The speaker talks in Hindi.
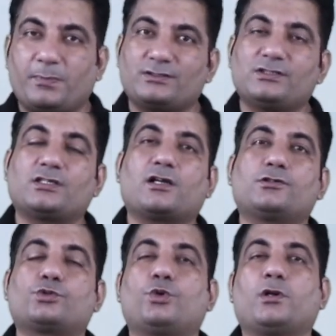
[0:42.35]
25
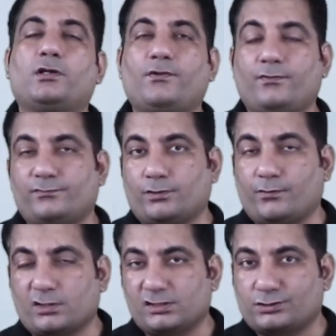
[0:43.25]
अगस्त को 25 ऑफ
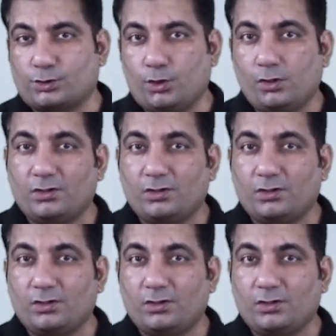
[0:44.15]
अगस्त को